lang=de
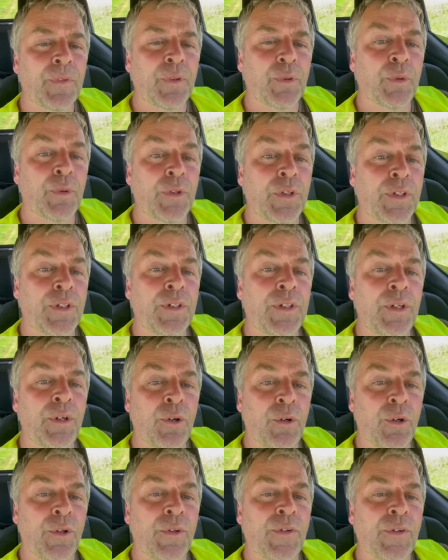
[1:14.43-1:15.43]
Und in den
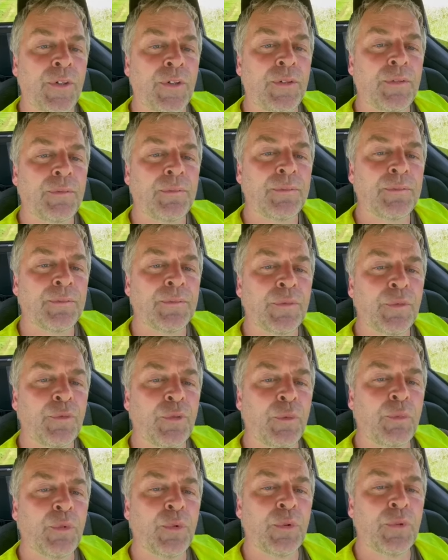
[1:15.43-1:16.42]
Häusern
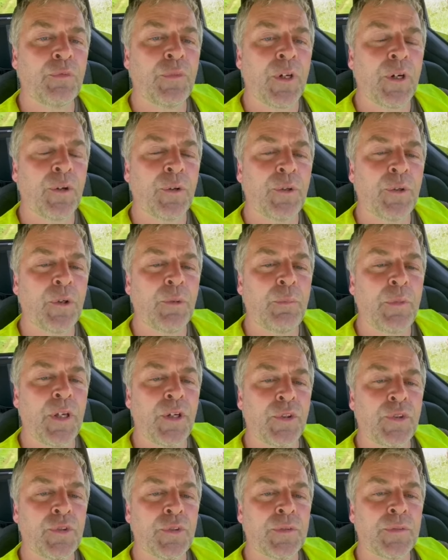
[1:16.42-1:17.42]
vermuten wir auch noch
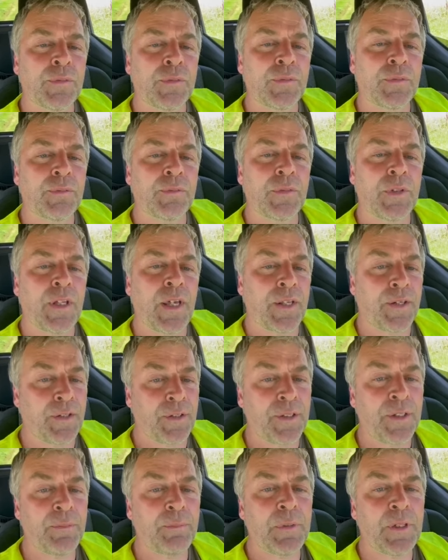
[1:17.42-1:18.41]
Menschen, leider
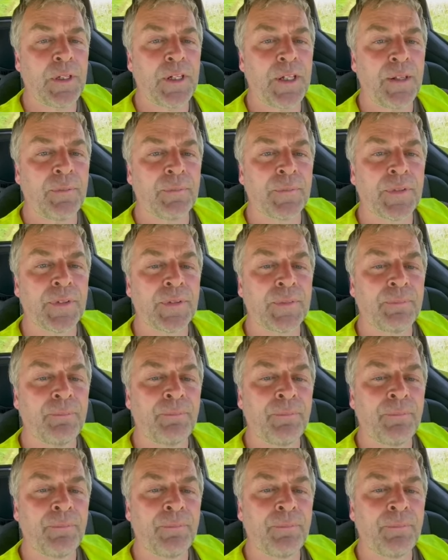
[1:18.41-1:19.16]
nicht mehr lebend.